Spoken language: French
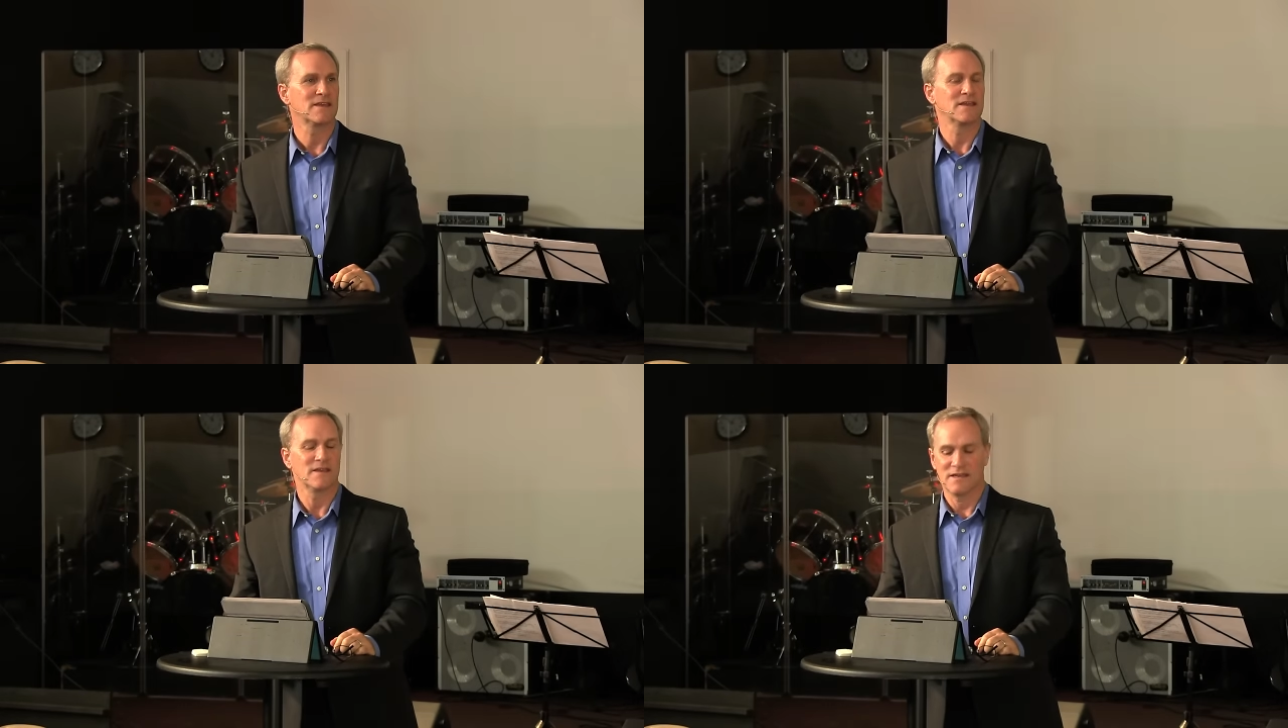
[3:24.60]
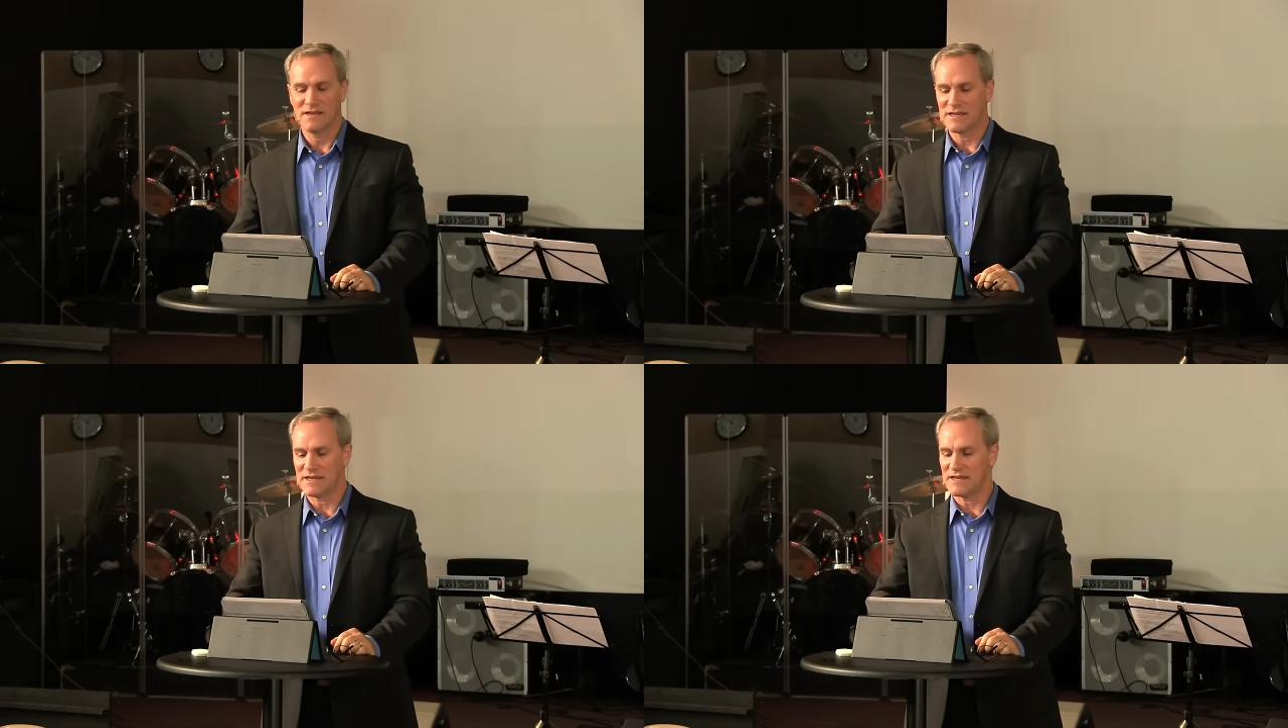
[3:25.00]

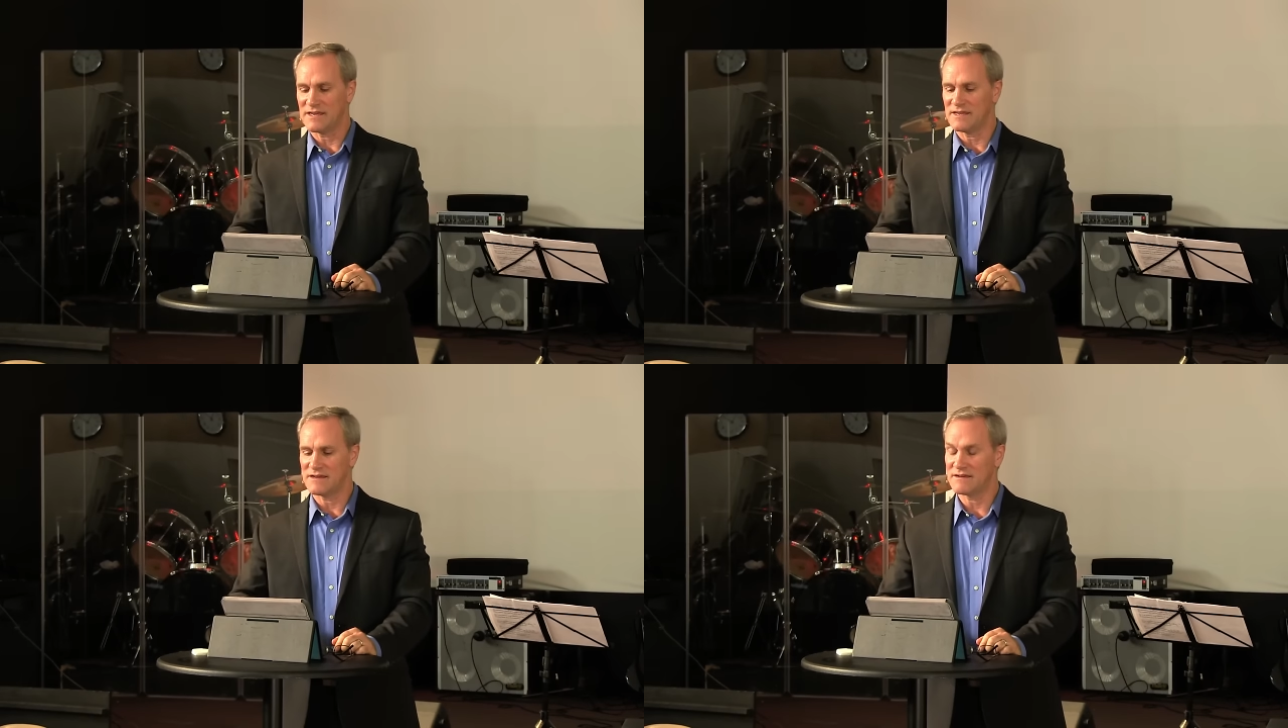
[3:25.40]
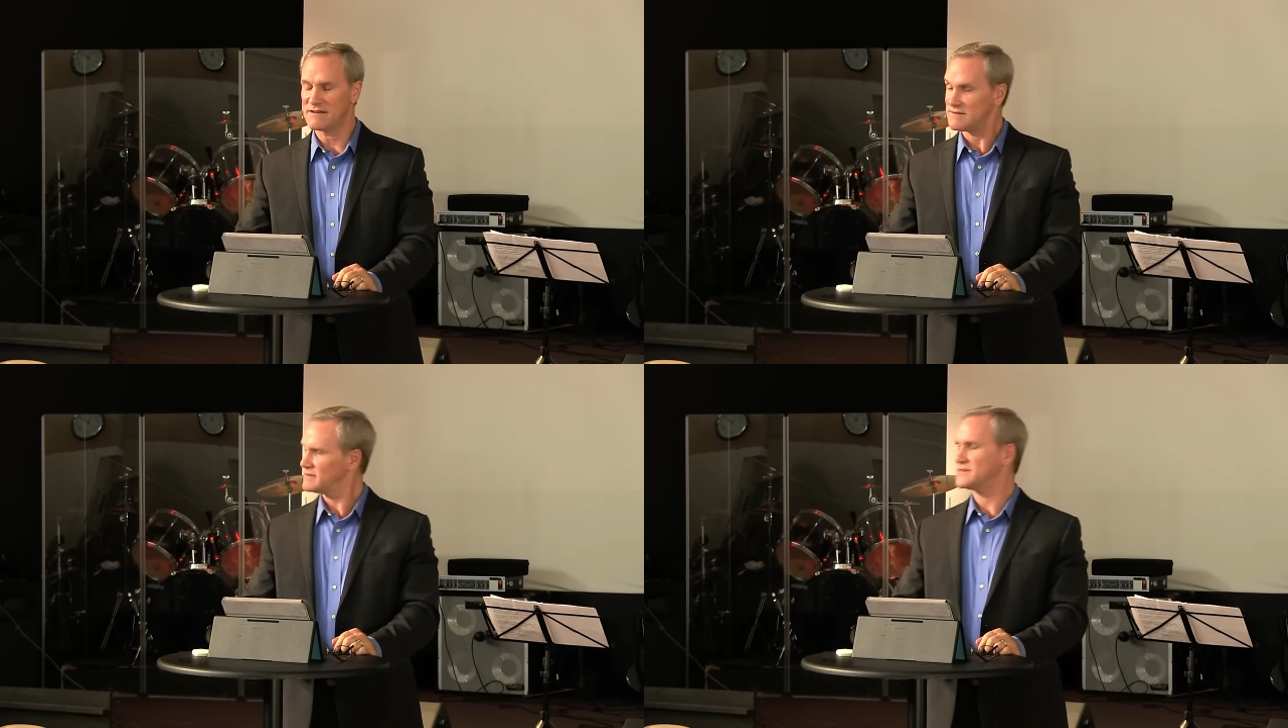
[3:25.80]
Et euh,
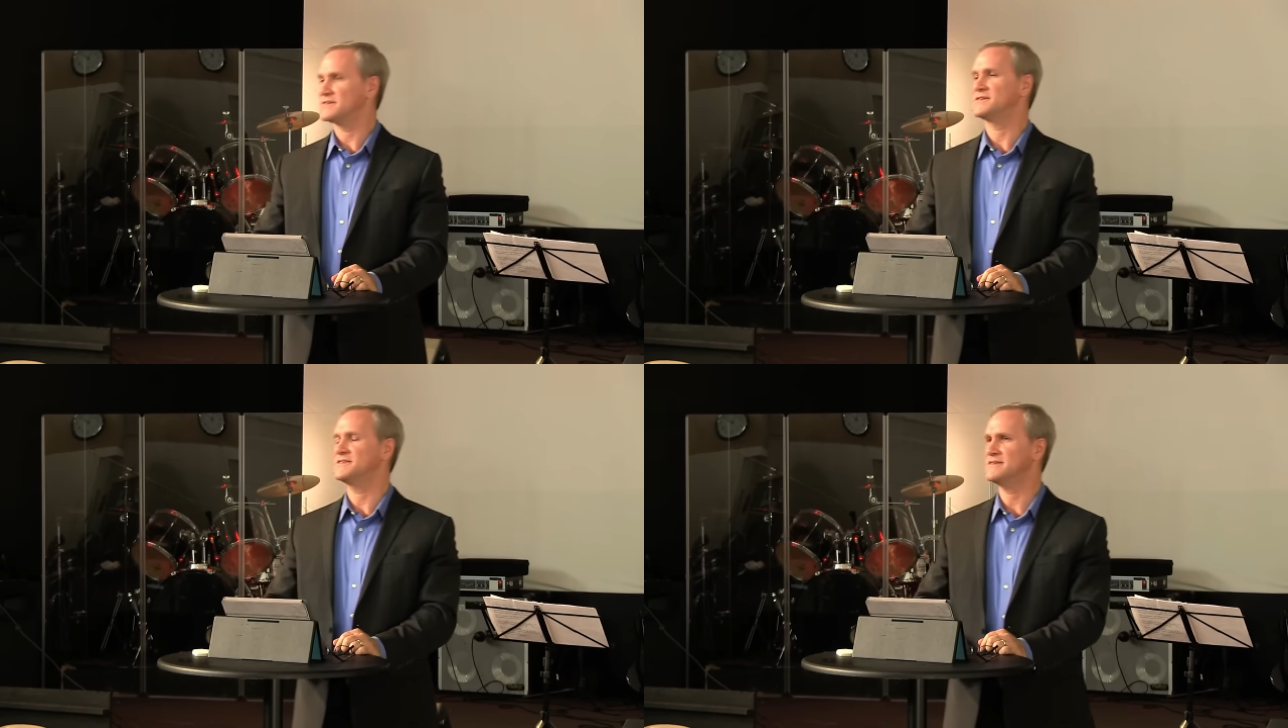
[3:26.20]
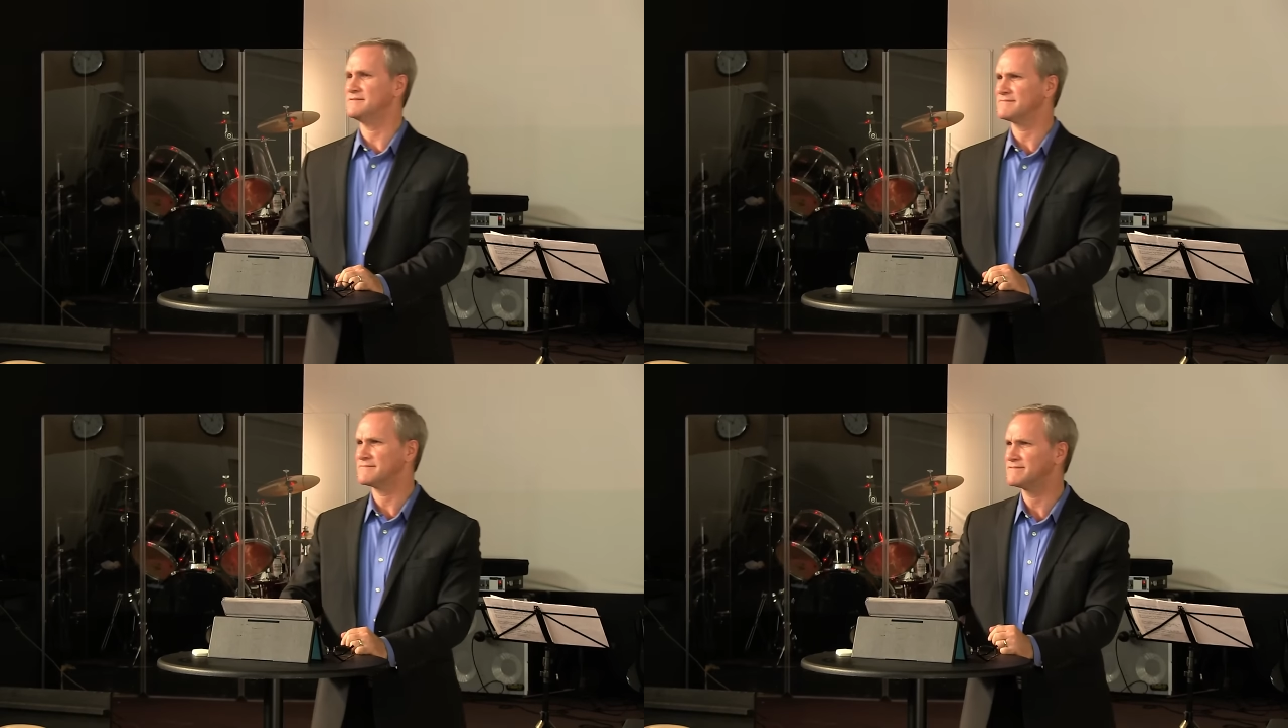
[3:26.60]
j'ai dit,
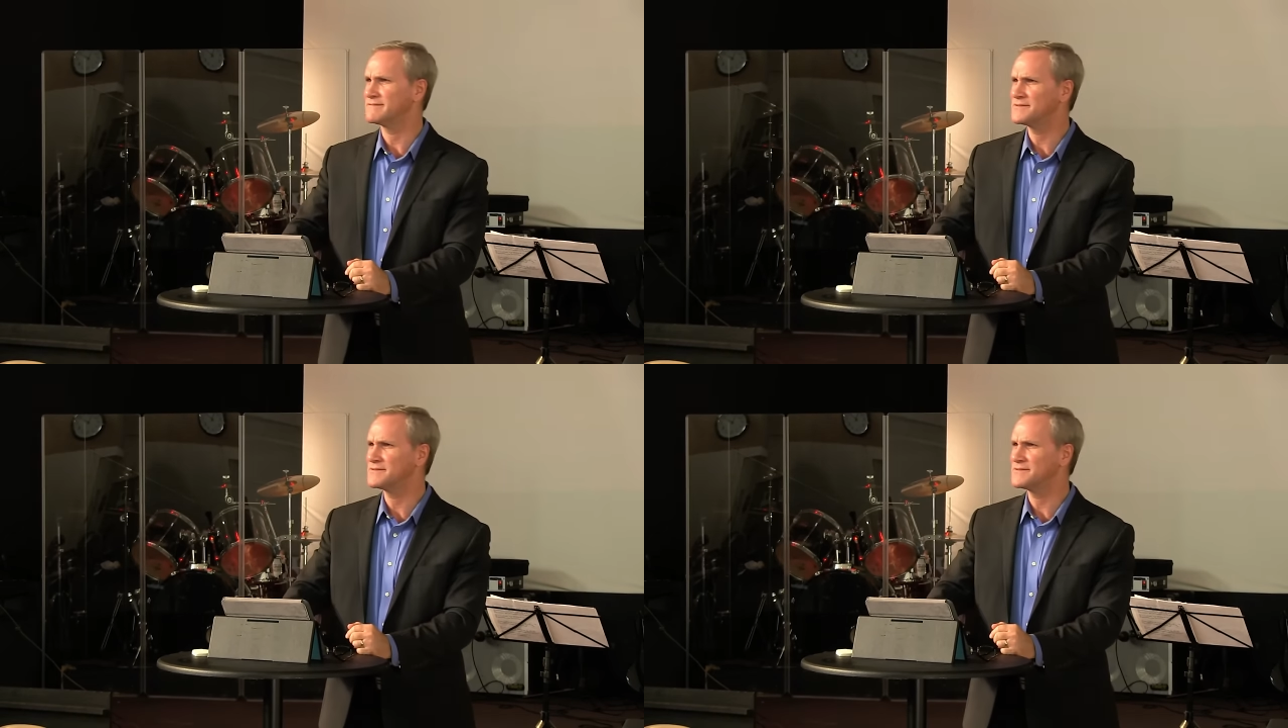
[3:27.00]
que se